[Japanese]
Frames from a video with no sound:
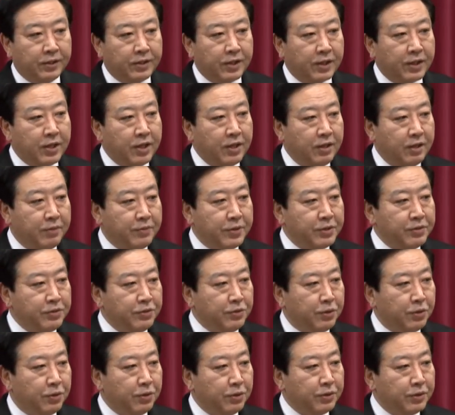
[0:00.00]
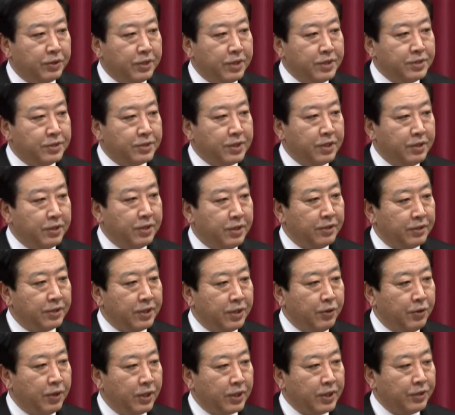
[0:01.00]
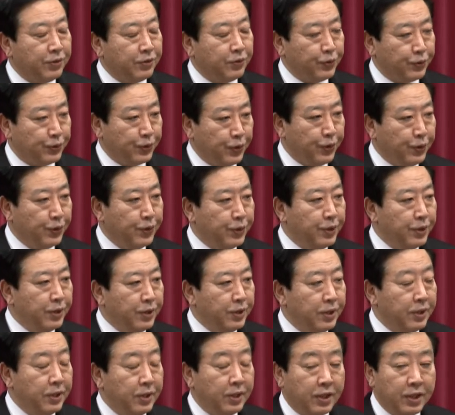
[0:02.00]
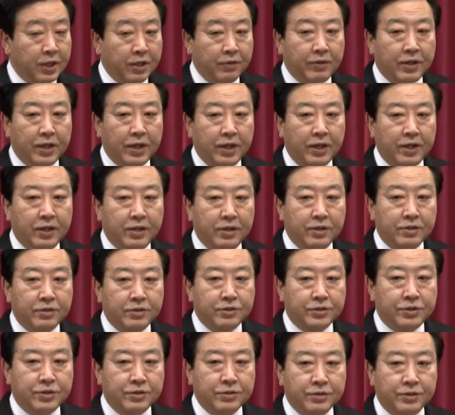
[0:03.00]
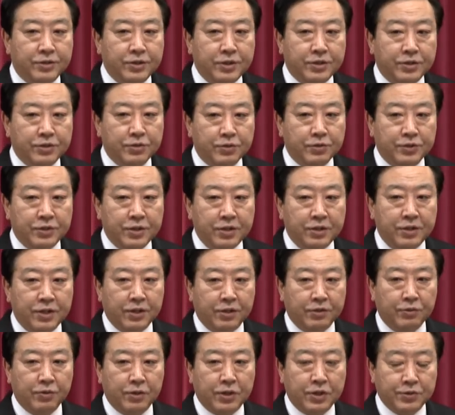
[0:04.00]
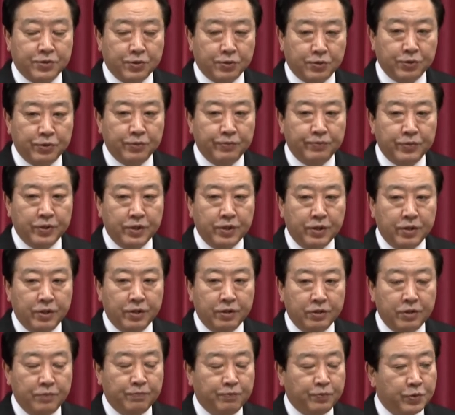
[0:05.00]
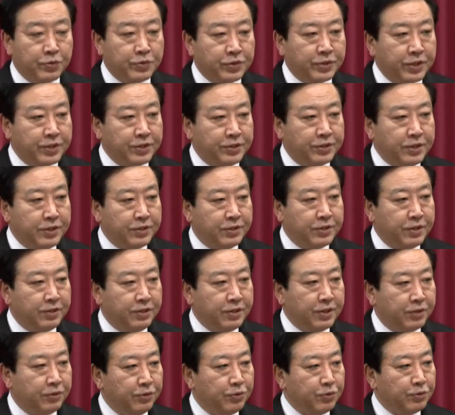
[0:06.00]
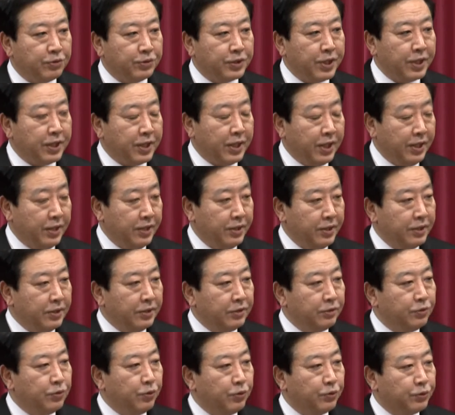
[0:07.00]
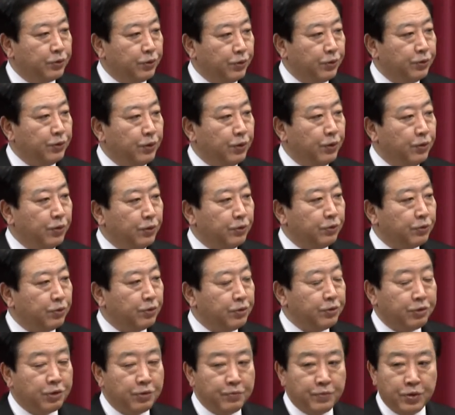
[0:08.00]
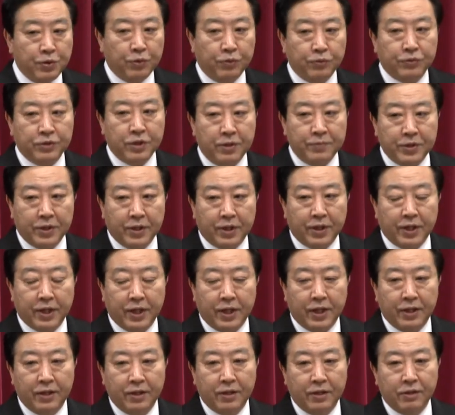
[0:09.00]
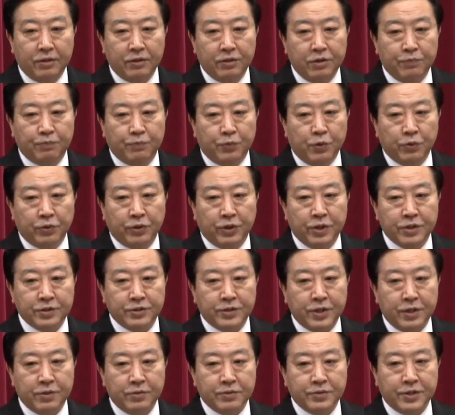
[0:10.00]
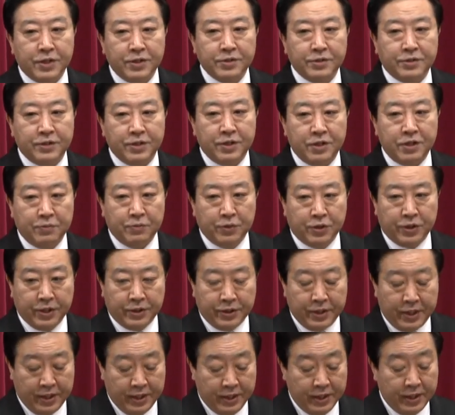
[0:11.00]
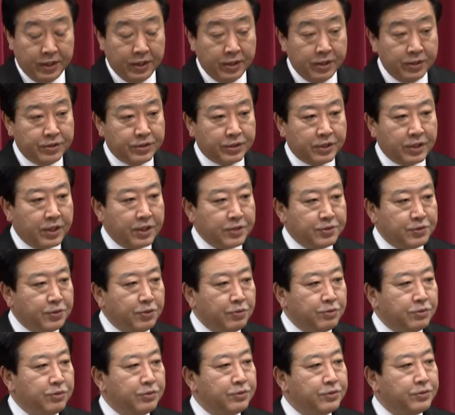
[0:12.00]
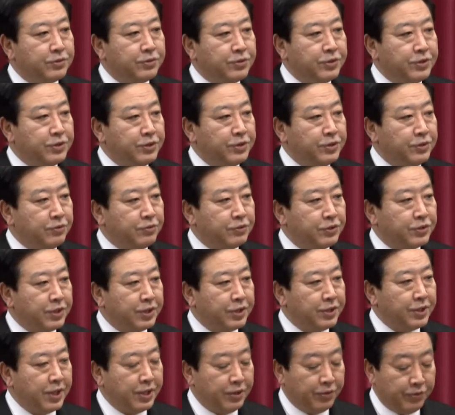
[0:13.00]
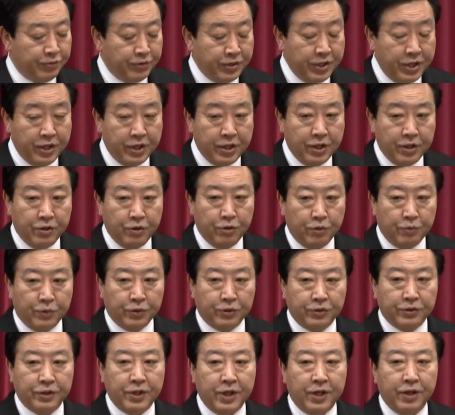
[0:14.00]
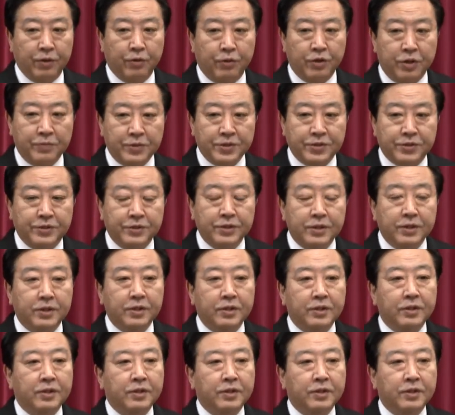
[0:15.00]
高いレベルの経済連携を図ること、あるいは新成長戦略の加速、日本再生戦略の具体化等々の取り組みを深めながら、日本経済の再生に向けて力強く推進をしていきたいというふうに思っております。